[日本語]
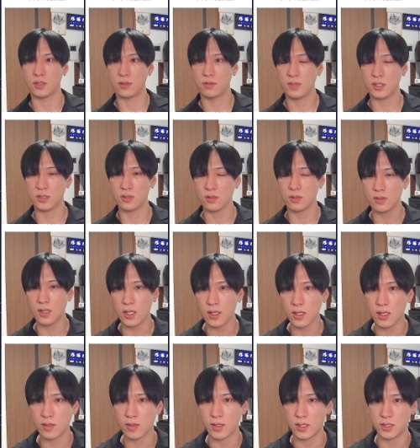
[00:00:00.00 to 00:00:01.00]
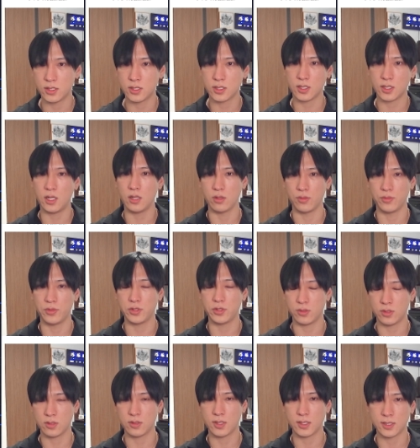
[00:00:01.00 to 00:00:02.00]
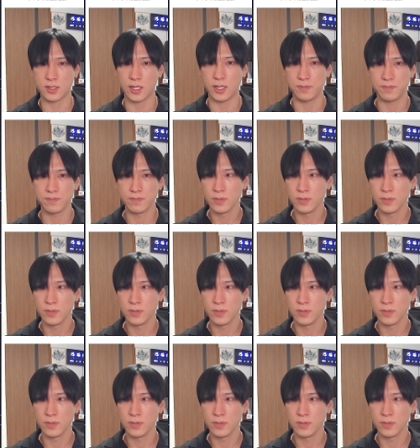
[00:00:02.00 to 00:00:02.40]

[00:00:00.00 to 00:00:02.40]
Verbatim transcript: まあ、そこあたりはね、しっかりと覚えとってください。